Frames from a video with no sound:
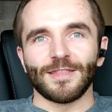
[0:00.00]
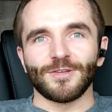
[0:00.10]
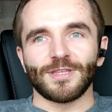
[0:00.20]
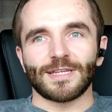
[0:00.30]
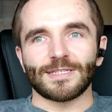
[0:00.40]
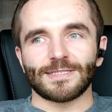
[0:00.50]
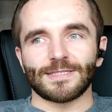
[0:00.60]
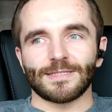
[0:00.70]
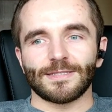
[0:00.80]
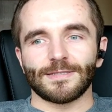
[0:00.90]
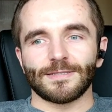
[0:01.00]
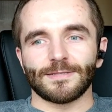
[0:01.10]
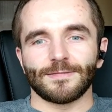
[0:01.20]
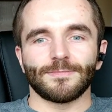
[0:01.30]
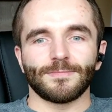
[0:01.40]
No i teraz
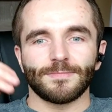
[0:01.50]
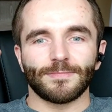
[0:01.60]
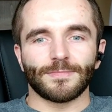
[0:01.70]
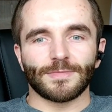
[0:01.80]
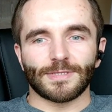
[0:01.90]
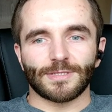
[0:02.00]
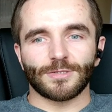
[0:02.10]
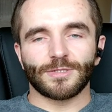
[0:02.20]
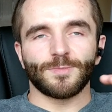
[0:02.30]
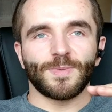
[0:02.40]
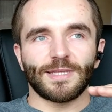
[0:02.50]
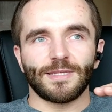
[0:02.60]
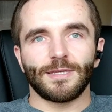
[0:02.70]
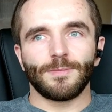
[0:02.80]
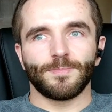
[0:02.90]

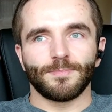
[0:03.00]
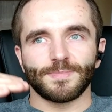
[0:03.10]
socjopatię i